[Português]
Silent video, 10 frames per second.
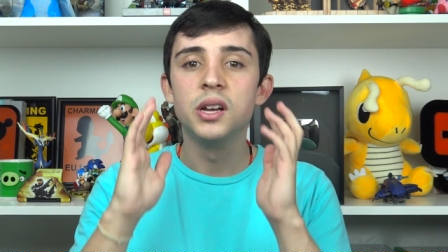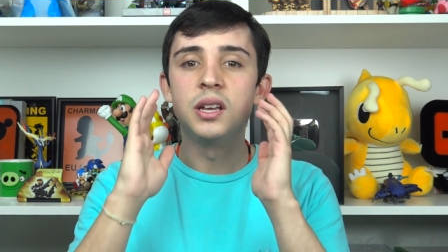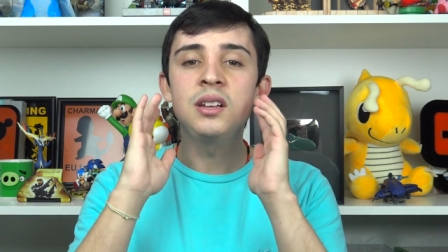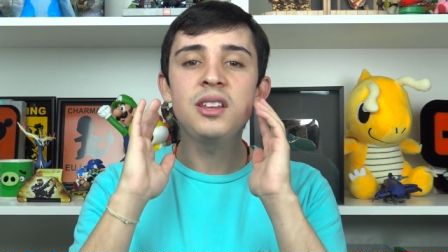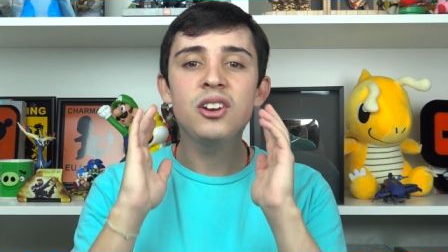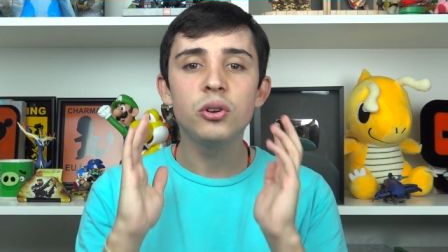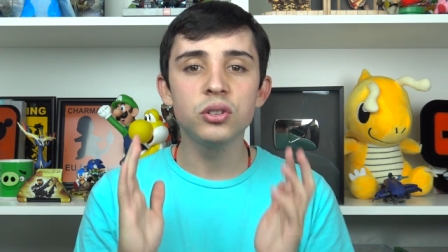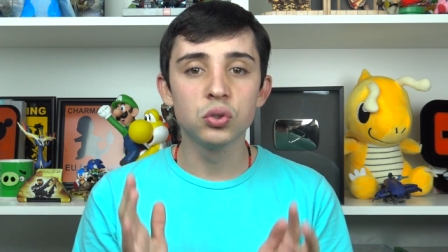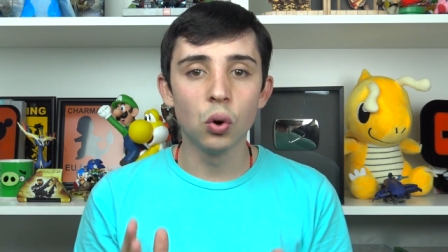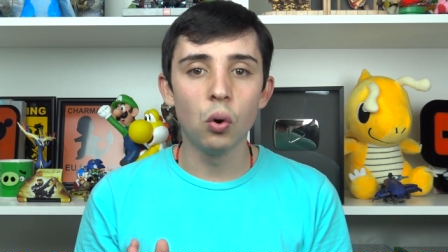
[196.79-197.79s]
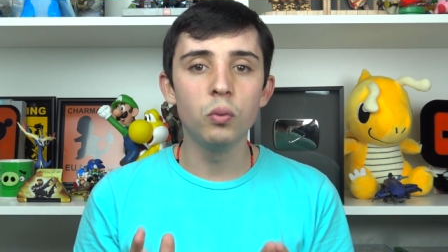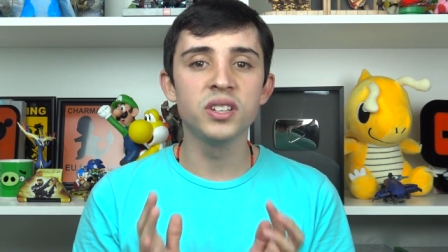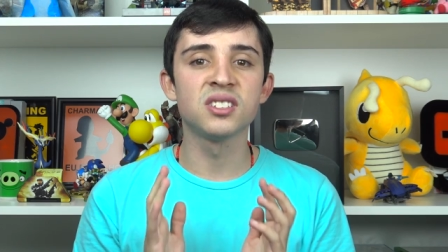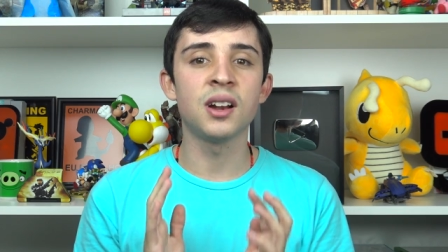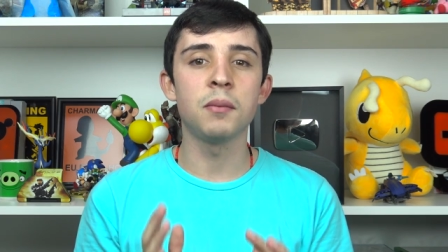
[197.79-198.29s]
interiorizou o
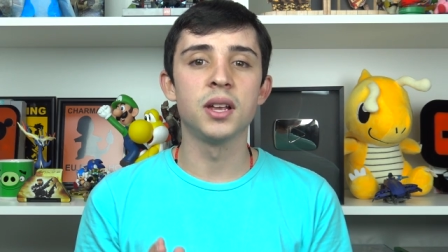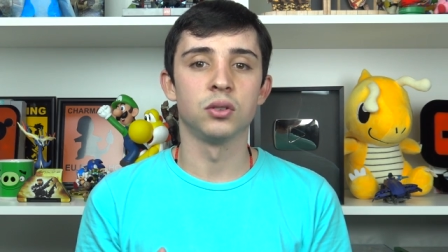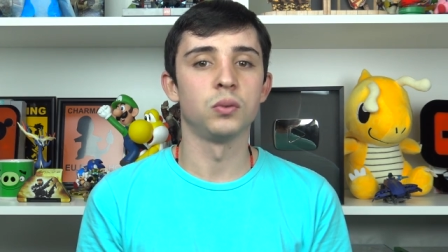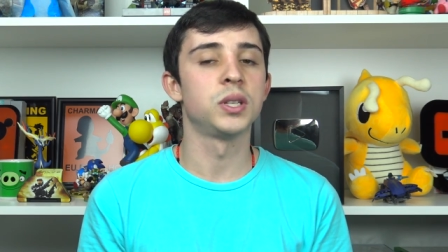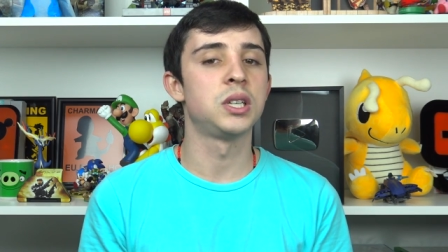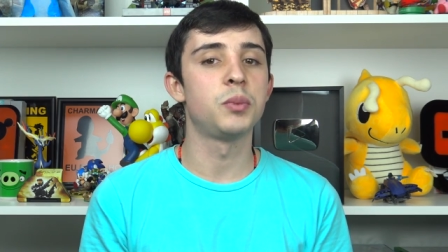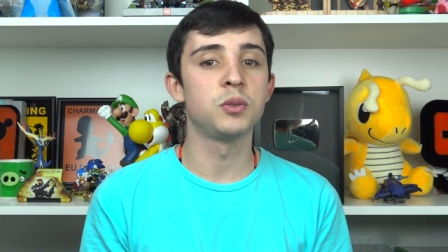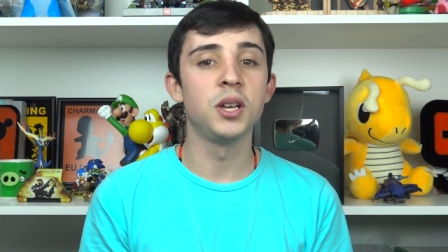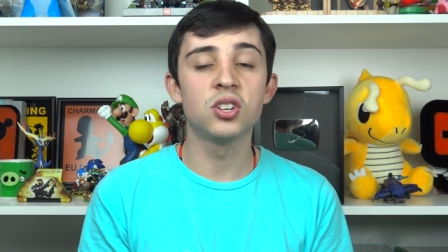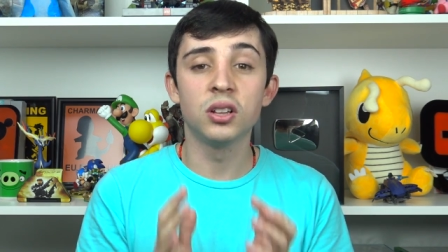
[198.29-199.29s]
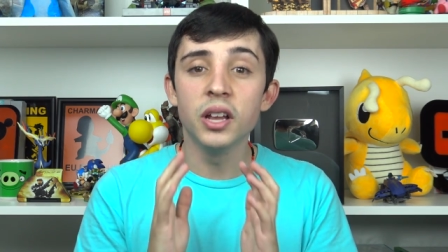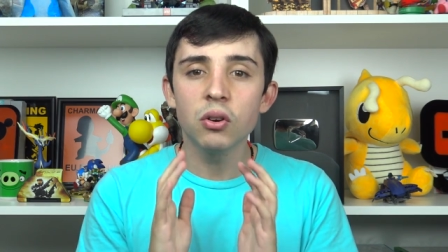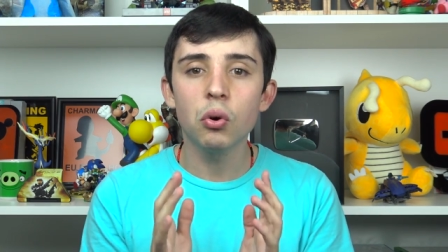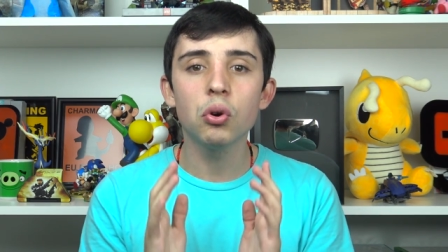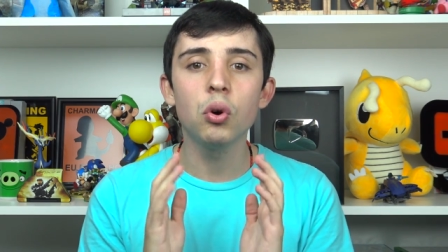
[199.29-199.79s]
ensinamento, você simplesmente
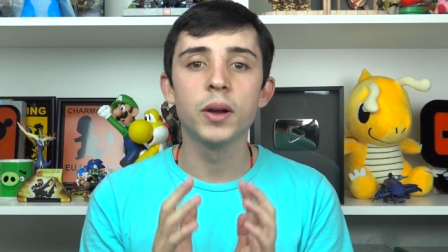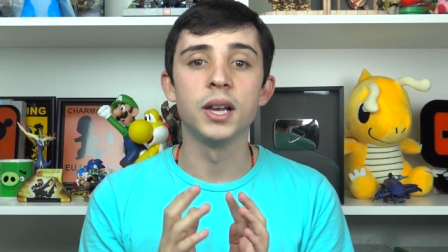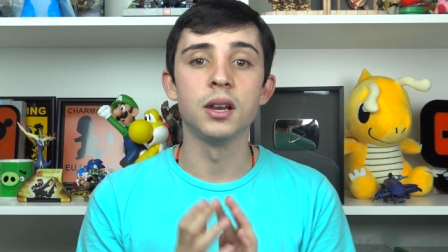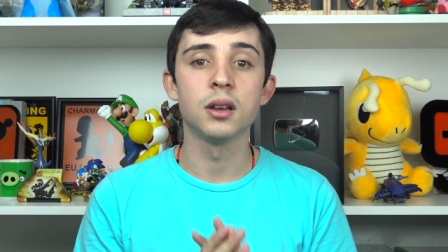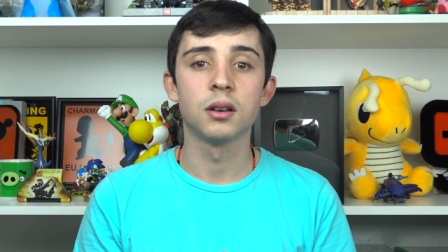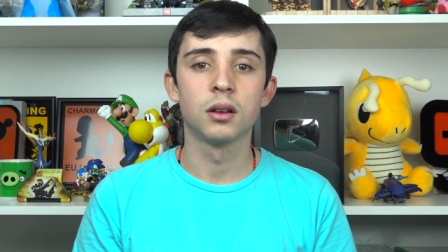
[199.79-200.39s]
decorou ele.